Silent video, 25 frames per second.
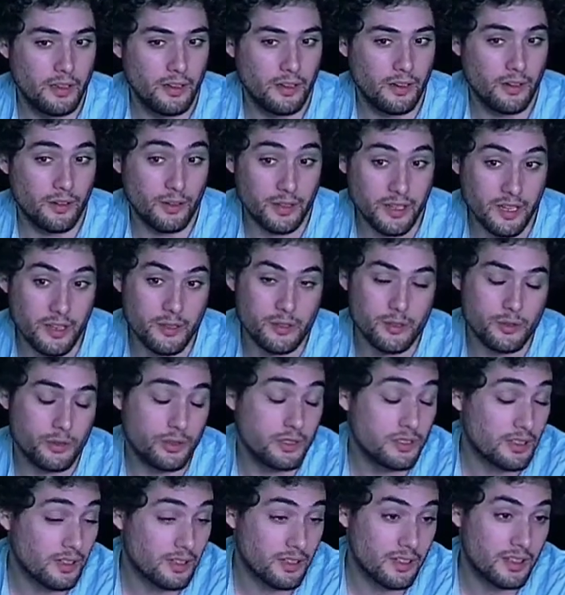quelque
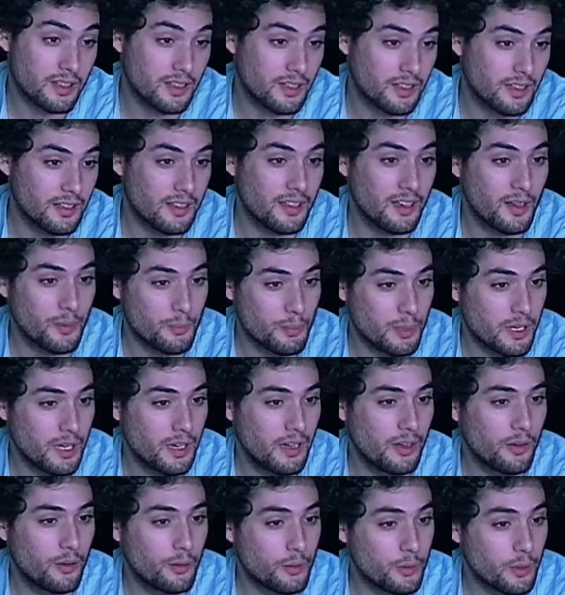chose, un cake, un
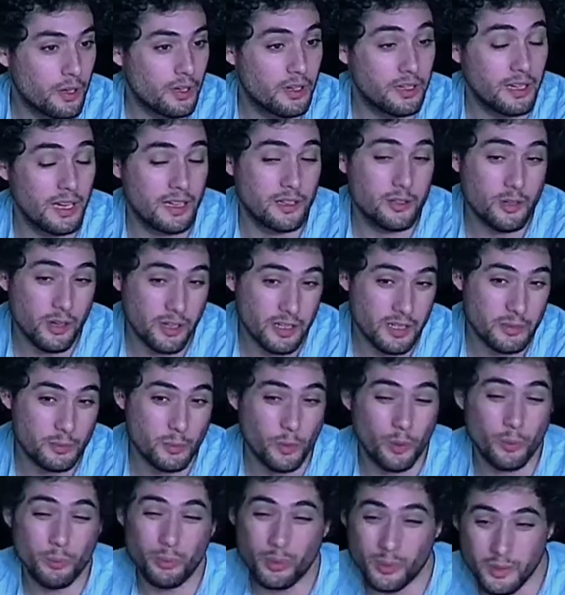plat ou quoi. L'algorithme,
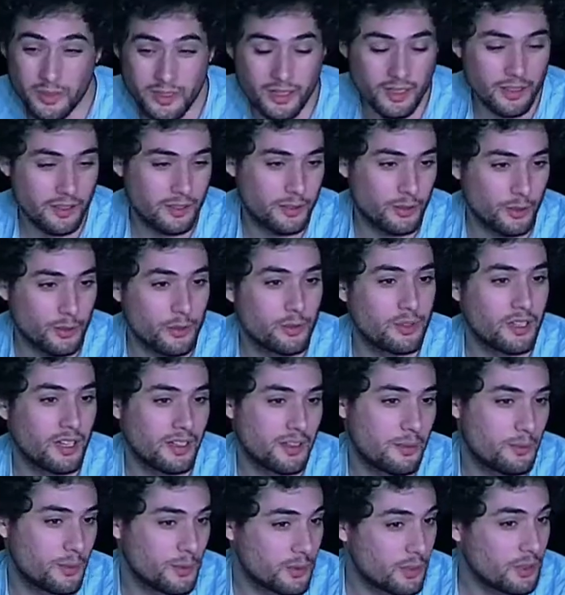on peut dire que dans une
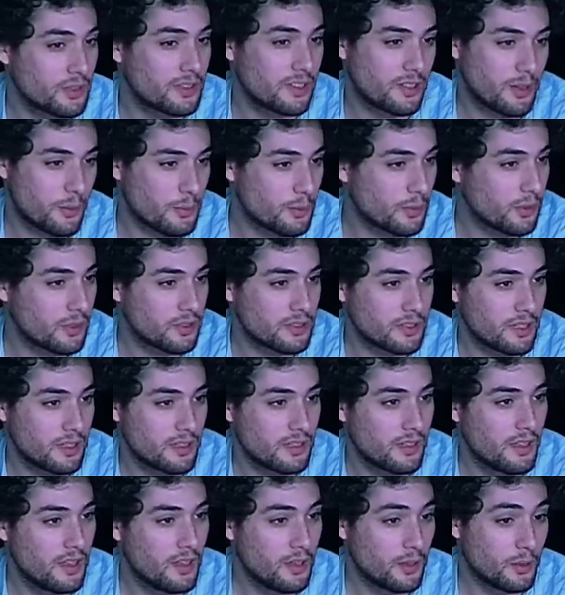certaine mesure, c'est comme une recette.
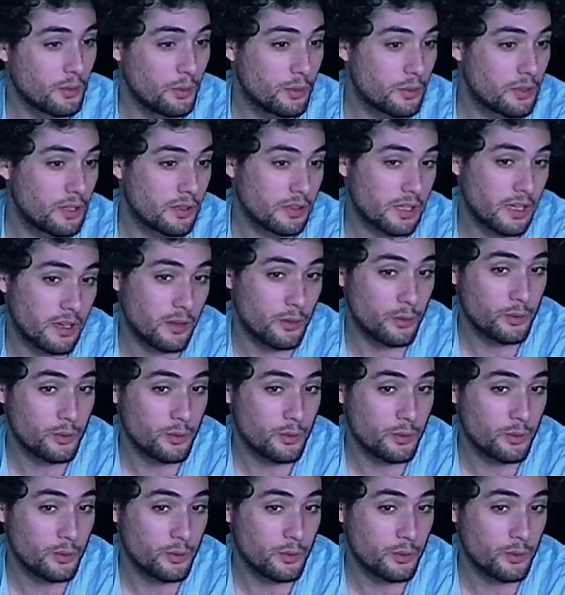Donc on a une